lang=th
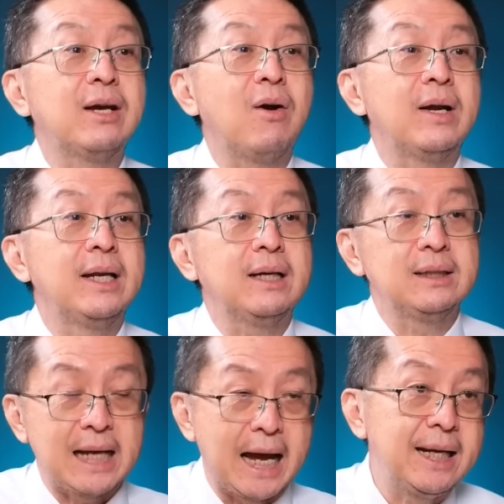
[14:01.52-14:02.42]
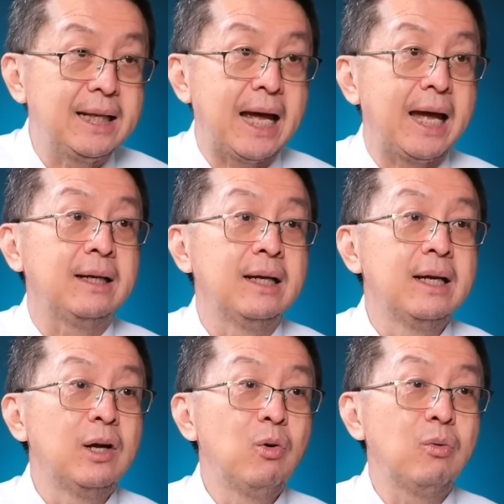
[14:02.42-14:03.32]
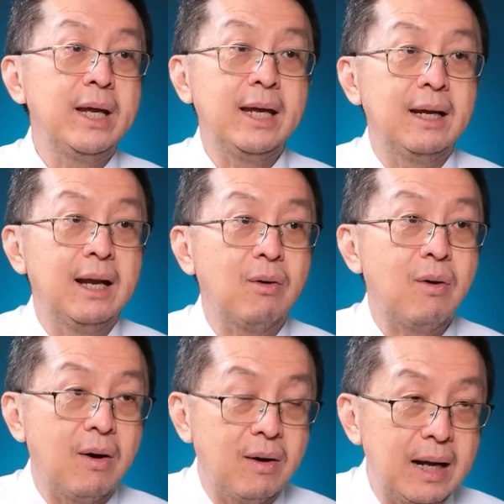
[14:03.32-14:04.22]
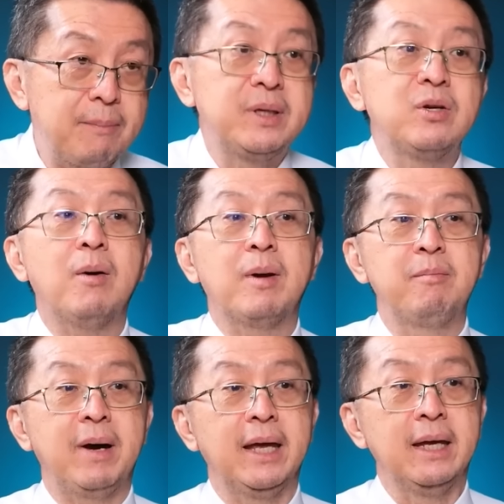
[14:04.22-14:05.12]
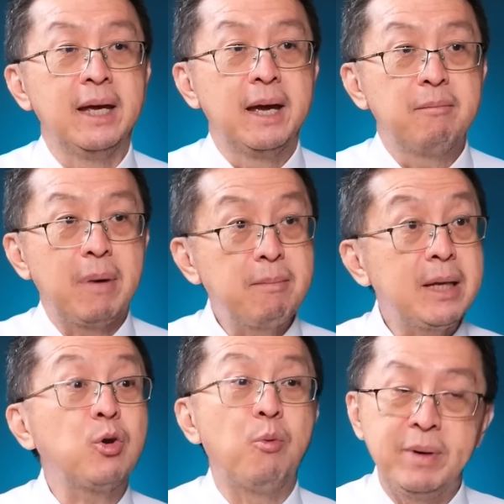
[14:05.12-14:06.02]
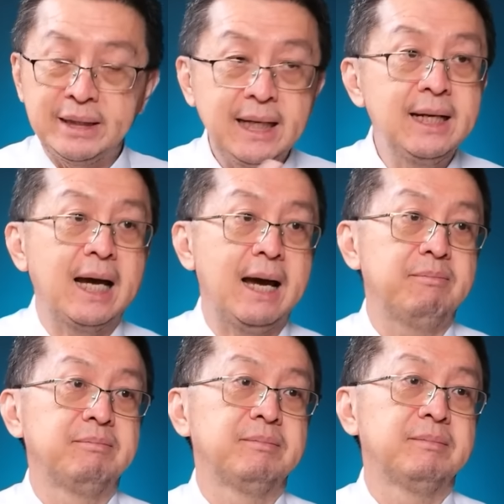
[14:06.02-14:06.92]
หนี้ก้อนนี้คือจ่ายหนี้แทนลูกหนี้แล้วก็รับผิดชอบกันไปมันไม่จบไม่สิ้นนะครับ